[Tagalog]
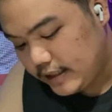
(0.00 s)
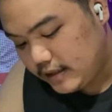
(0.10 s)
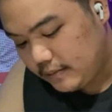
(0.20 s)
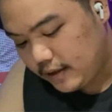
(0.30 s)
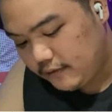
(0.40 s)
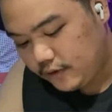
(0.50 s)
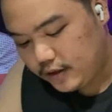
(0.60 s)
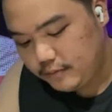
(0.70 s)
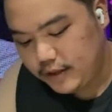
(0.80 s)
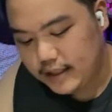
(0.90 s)
sa mga
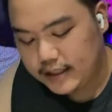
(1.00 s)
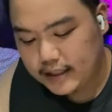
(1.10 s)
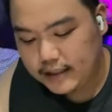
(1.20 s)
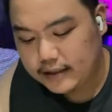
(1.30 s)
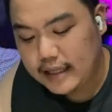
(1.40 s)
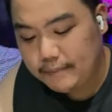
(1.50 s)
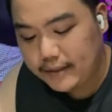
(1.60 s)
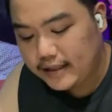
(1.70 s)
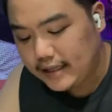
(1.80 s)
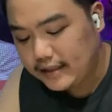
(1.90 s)
formula na dapat
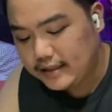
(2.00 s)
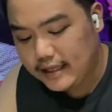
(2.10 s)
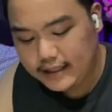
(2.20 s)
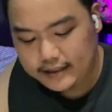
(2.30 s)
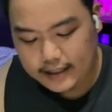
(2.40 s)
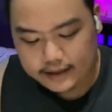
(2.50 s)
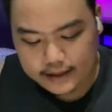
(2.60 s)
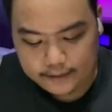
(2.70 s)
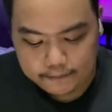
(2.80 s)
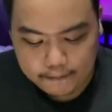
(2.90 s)
tatandaan
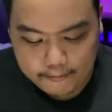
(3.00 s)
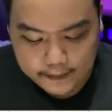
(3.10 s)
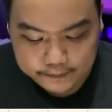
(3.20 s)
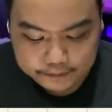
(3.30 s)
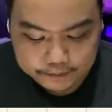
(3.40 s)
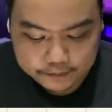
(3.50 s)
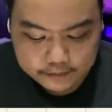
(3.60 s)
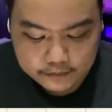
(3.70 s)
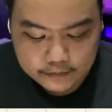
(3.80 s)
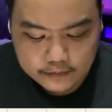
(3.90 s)
natin.
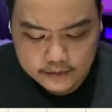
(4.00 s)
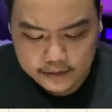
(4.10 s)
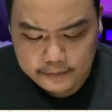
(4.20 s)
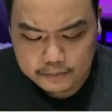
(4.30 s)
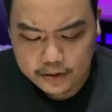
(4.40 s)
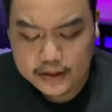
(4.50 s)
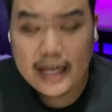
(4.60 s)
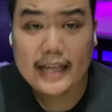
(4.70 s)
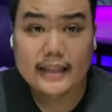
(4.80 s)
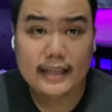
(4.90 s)

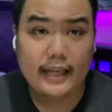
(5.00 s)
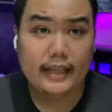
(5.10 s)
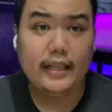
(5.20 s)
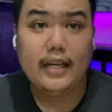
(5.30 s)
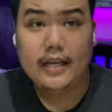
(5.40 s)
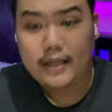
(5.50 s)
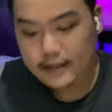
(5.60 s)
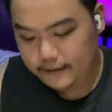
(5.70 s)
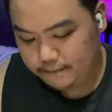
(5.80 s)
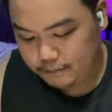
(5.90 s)
Importanteng
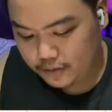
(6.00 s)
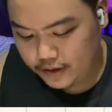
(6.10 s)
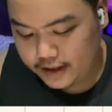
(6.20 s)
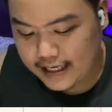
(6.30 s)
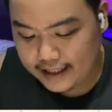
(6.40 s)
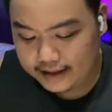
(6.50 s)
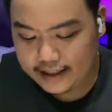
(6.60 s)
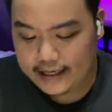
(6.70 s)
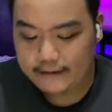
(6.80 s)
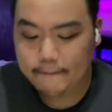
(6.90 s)
Importante
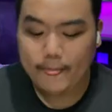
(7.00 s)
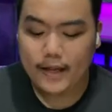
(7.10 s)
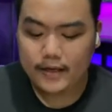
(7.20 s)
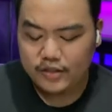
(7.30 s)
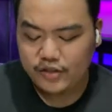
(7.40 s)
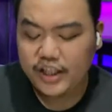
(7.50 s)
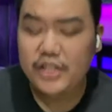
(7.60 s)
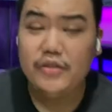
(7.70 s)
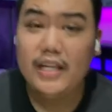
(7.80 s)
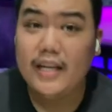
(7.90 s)
yan. So, yan
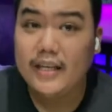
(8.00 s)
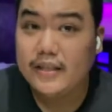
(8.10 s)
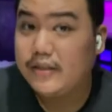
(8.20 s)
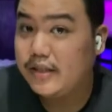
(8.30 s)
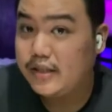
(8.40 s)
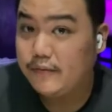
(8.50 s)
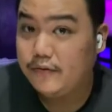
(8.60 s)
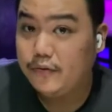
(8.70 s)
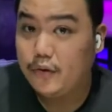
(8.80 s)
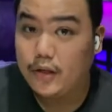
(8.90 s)
yung naka-recursive
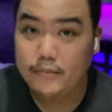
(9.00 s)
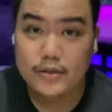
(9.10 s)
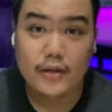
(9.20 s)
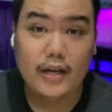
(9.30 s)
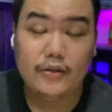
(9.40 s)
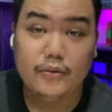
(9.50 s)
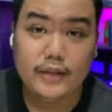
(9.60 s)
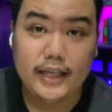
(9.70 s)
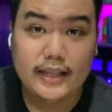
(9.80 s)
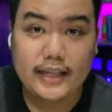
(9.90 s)
form. So, how do we
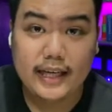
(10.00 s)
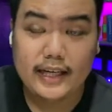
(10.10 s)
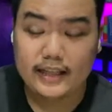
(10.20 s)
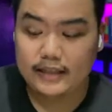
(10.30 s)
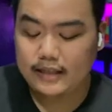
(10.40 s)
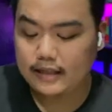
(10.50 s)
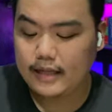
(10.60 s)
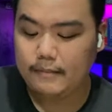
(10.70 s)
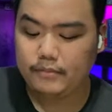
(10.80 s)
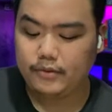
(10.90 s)
get n?
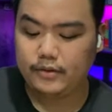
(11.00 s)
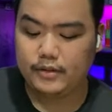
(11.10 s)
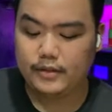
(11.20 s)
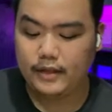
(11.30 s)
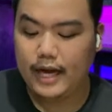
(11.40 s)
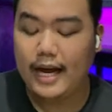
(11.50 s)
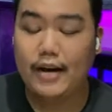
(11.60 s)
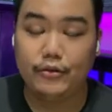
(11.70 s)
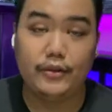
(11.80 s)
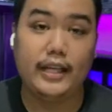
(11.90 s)
Tapos, ah, how
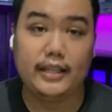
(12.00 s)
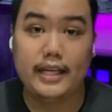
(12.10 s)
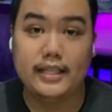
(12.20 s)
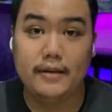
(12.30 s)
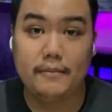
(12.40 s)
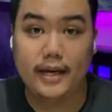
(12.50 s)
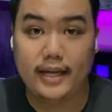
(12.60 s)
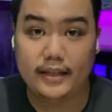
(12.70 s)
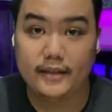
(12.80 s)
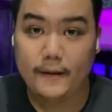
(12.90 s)
do we get a sub n?